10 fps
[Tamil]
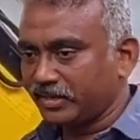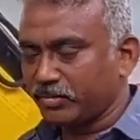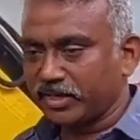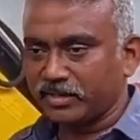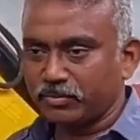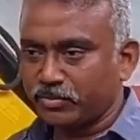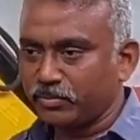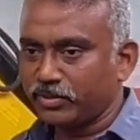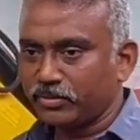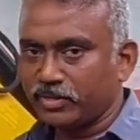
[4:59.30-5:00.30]
நீங்கள் பங்க்கில்
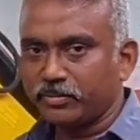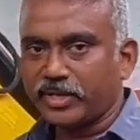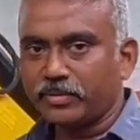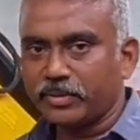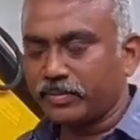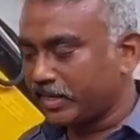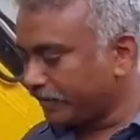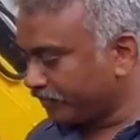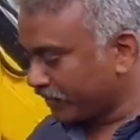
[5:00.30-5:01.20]
போடும்போது உங்களுக்கு ப்ராப்ளம் இல்லை